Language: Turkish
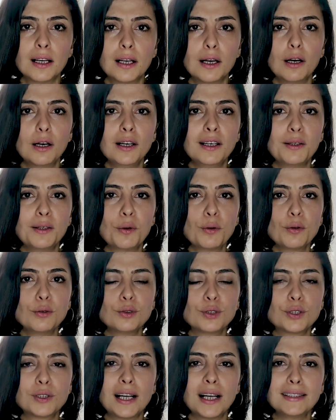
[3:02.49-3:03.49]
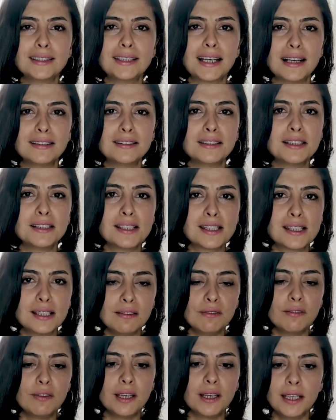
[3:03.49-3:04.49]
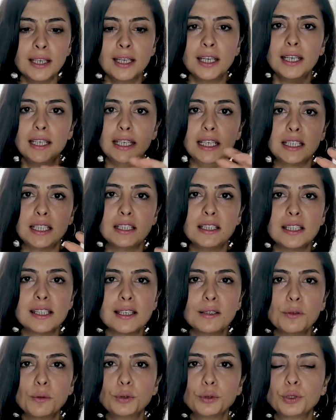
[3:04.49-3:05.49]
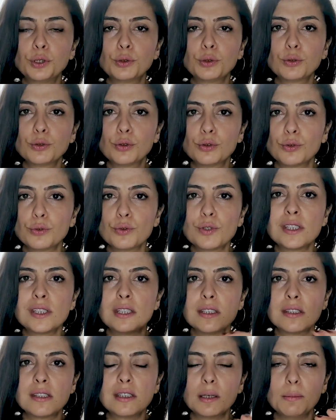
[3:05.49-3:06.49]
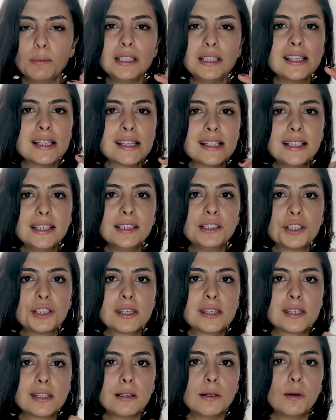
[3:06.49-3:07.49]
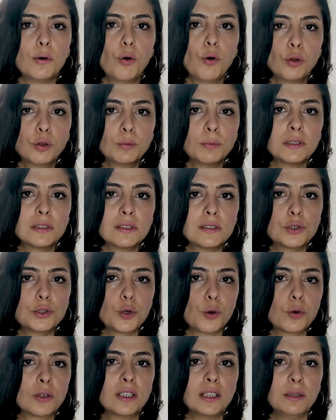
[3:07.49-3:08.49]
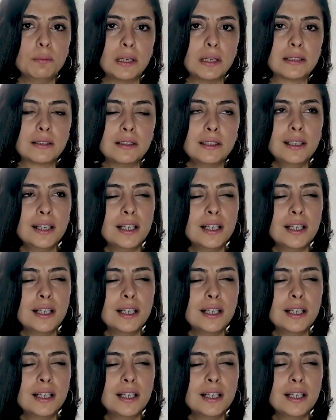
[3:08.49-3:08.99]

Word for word: E, o yüzden kendinizin ve ikinizin oluşturduğu sistemin izleyicisi olmanız çok kıymetli.